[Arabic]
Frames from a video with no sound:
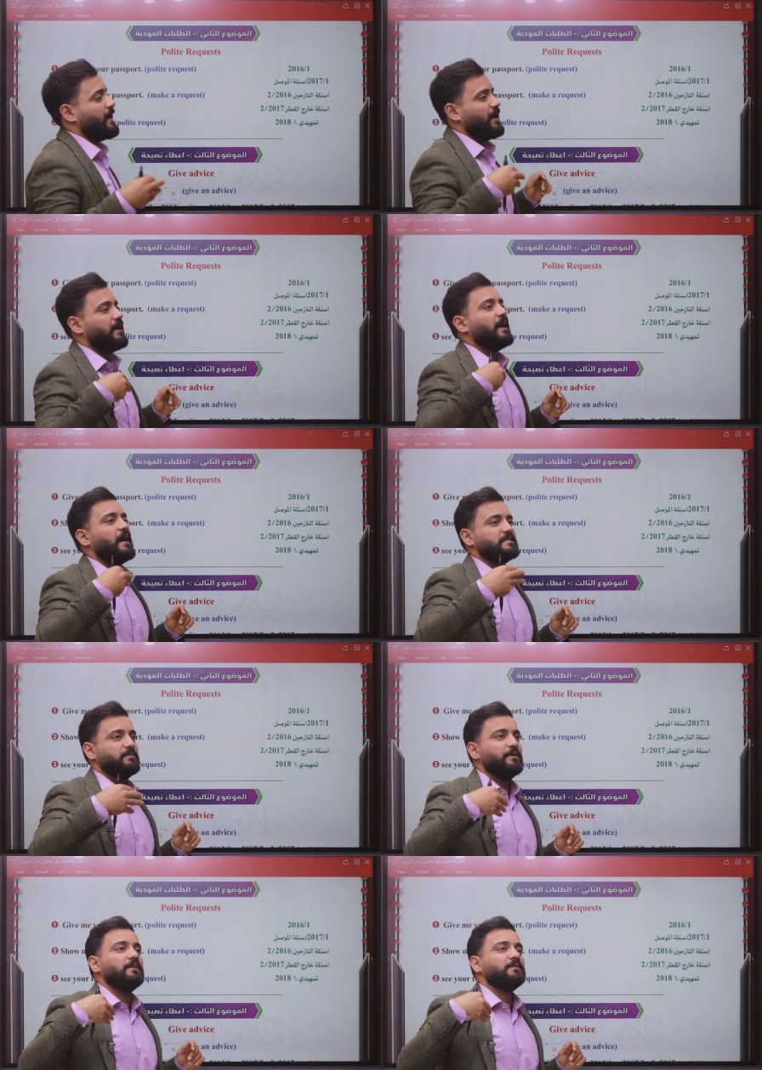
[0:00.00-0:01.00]

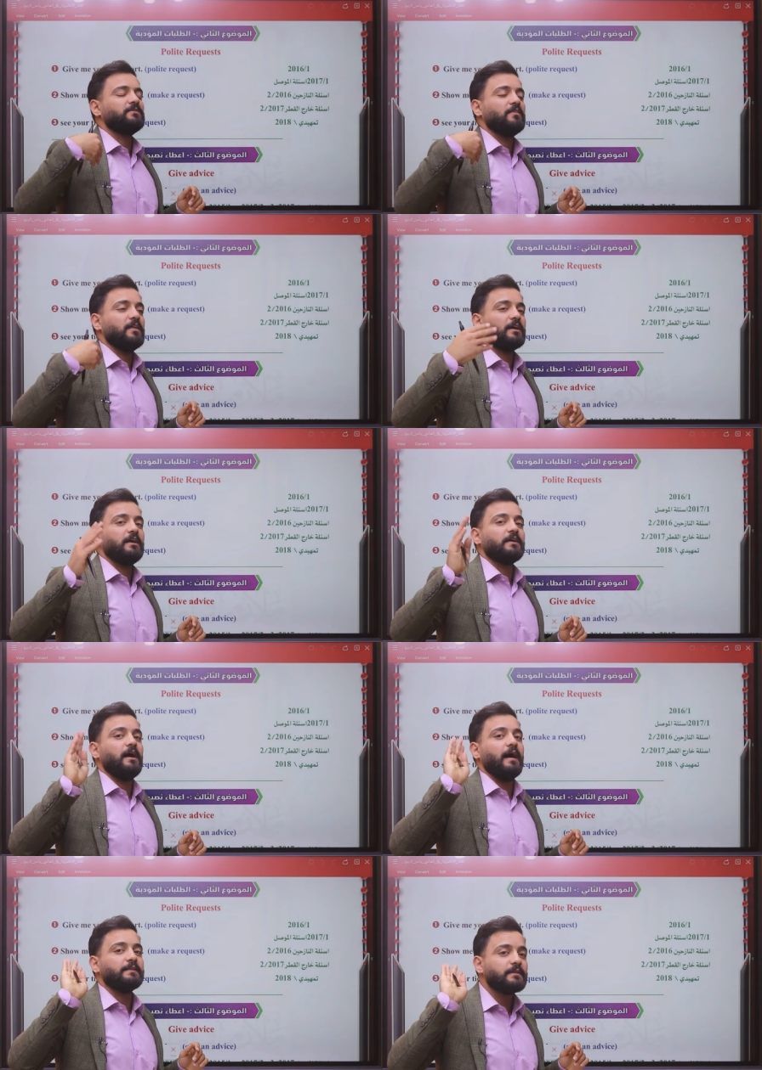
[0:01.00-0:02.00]
لازم انت تتذكر
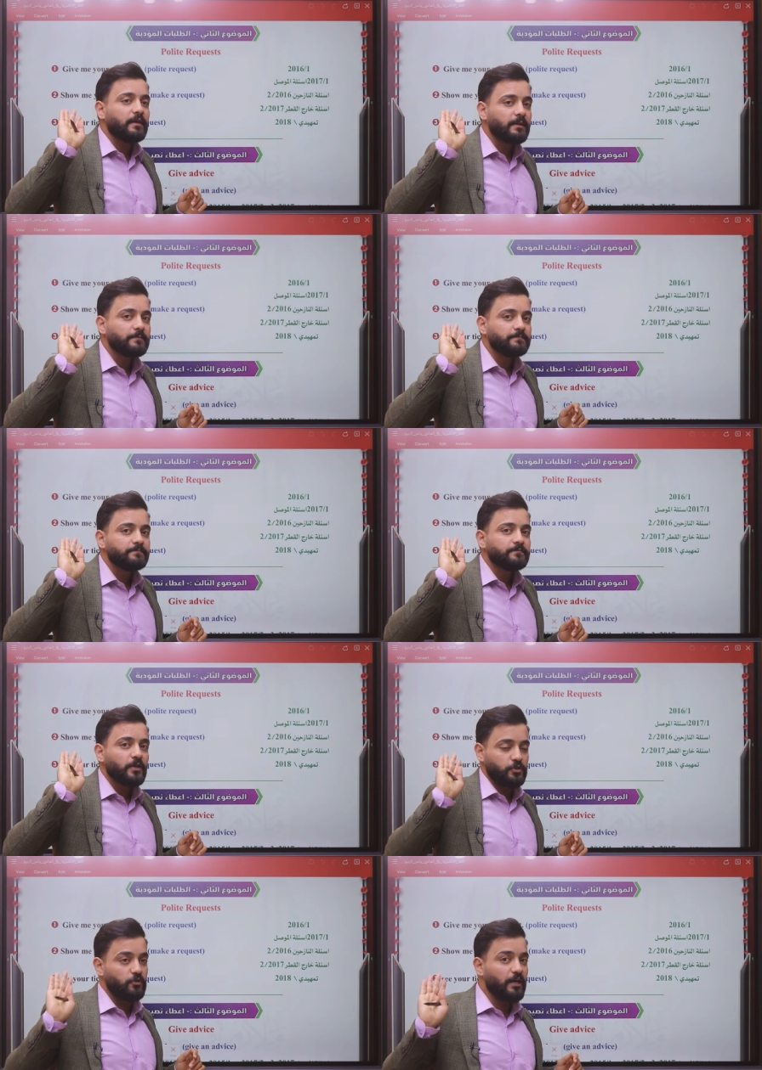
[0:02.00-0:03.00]
قاعدته
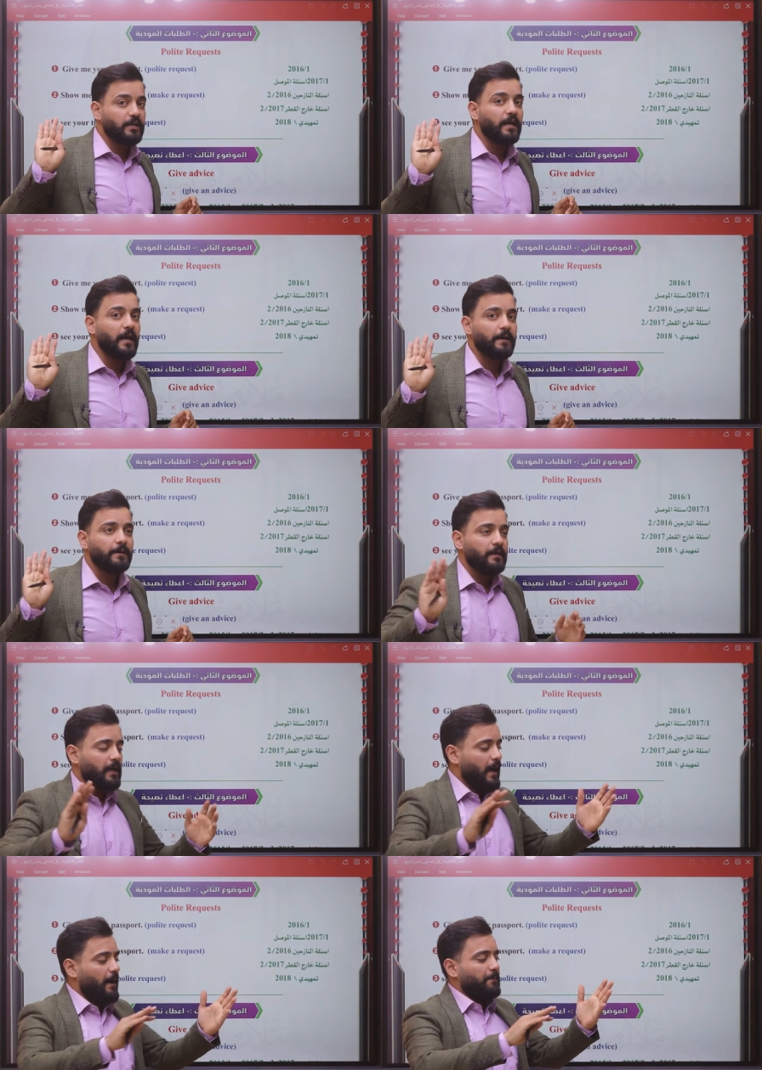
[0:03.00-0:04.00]
شنو قلنا
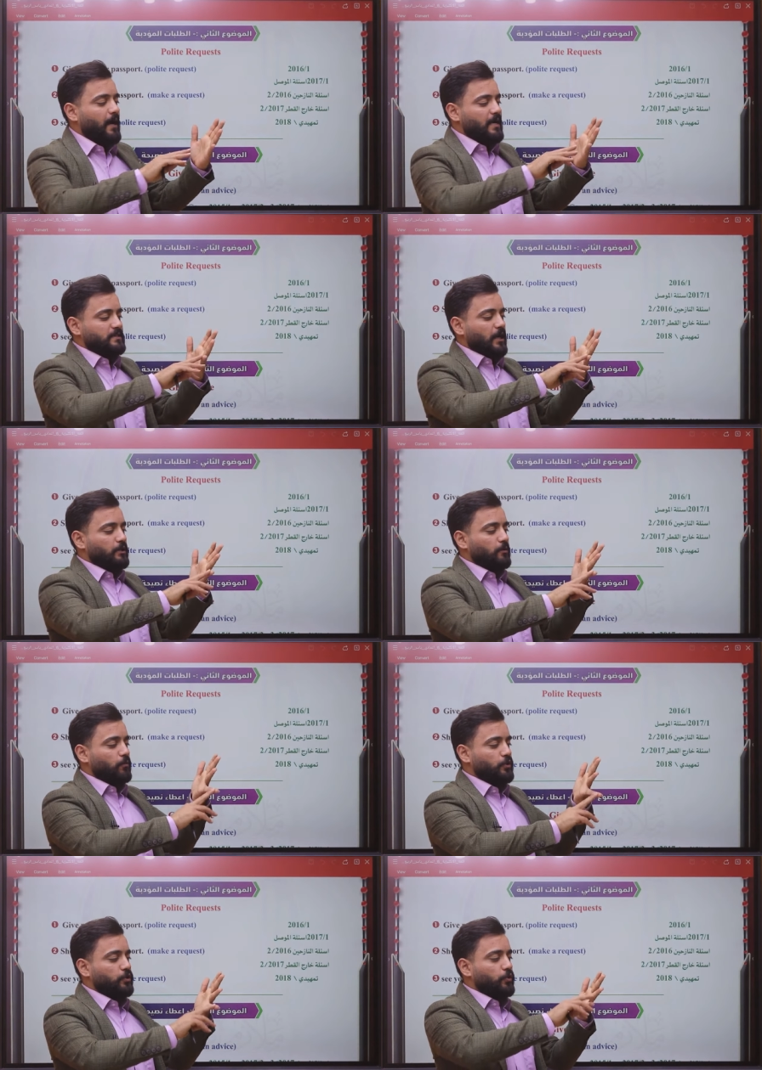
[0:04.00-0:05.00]
اما استخدم
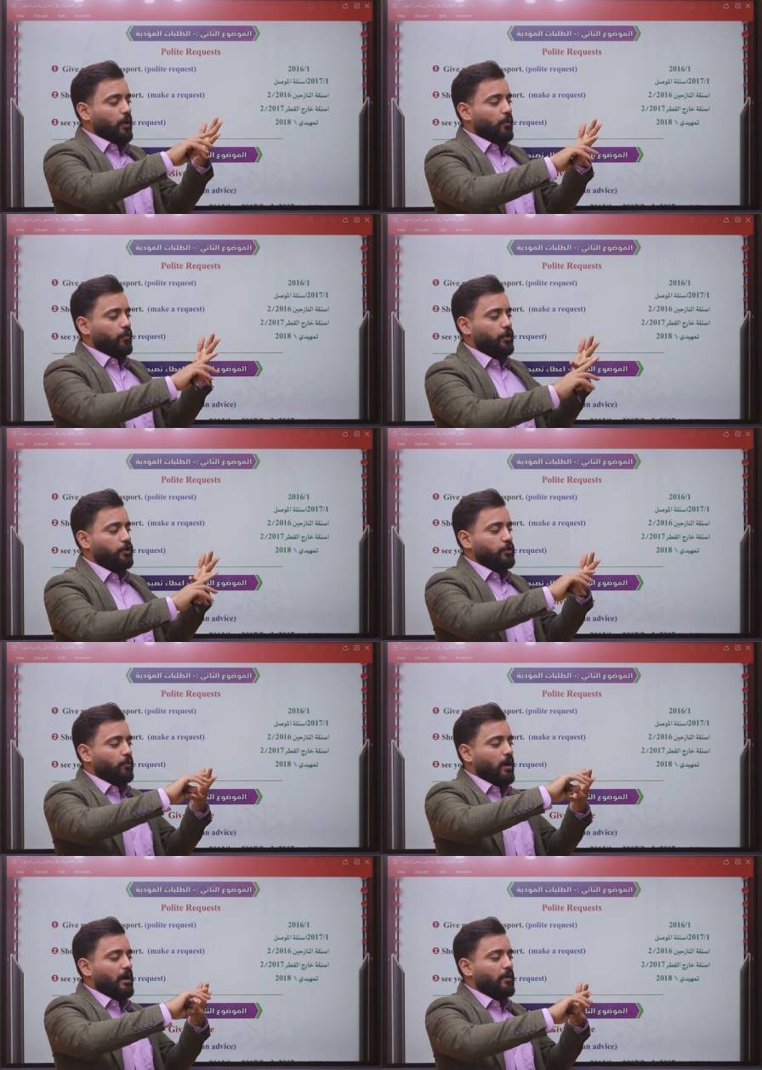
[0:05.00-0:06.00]
وديو او كديو
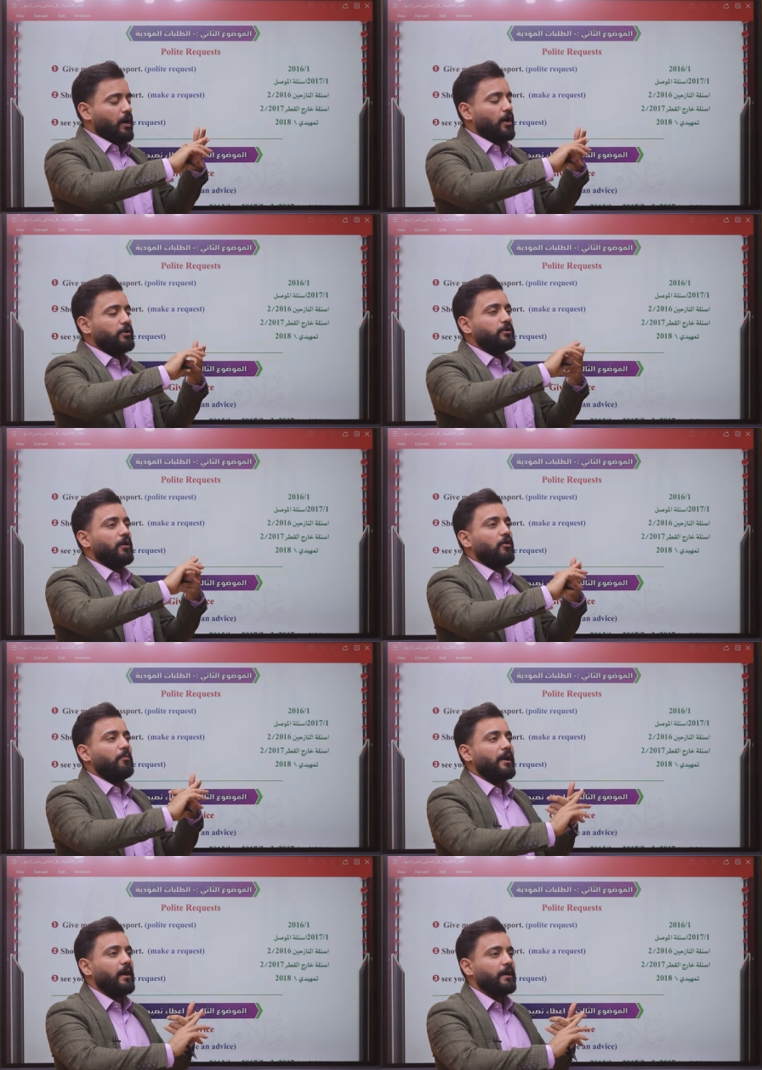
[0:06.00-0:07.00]
او كانيو او
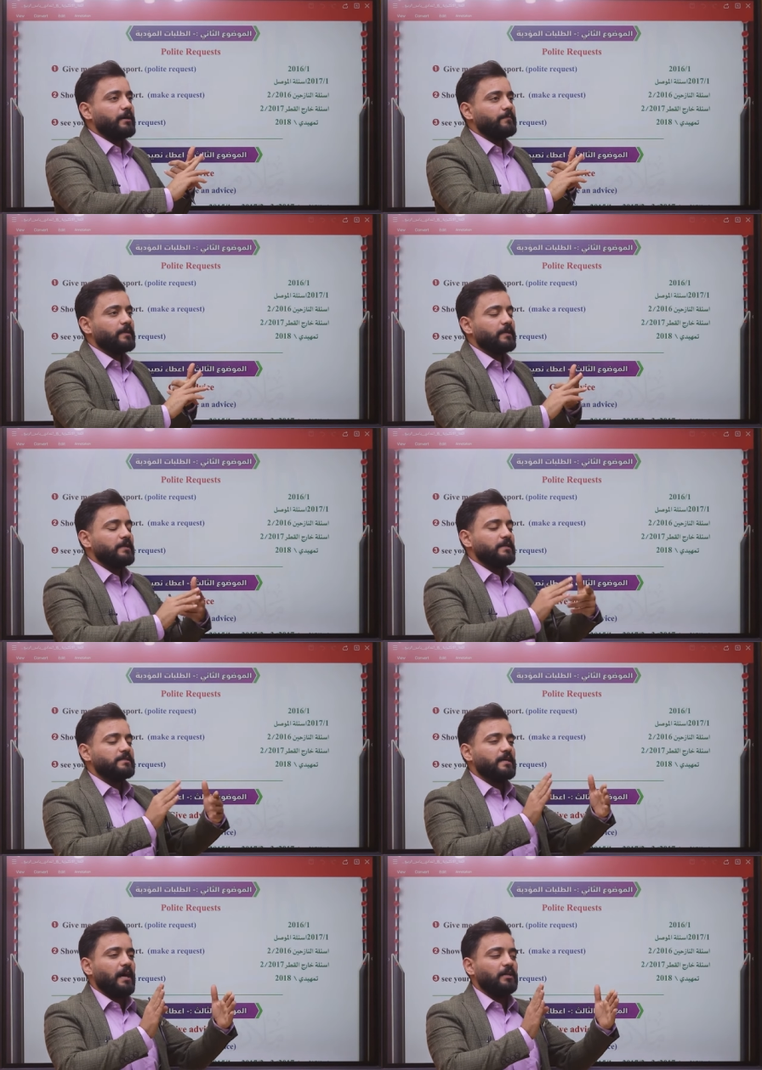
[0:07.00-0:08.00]
مي اي
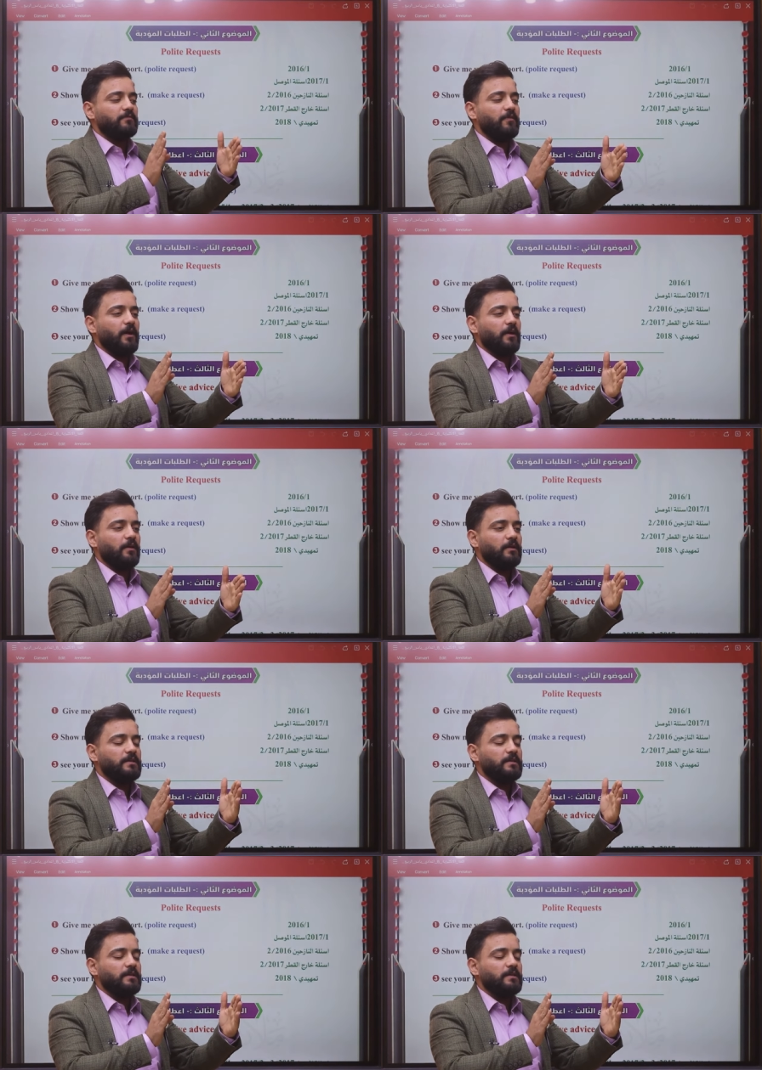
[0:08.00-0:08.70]
زائد فعل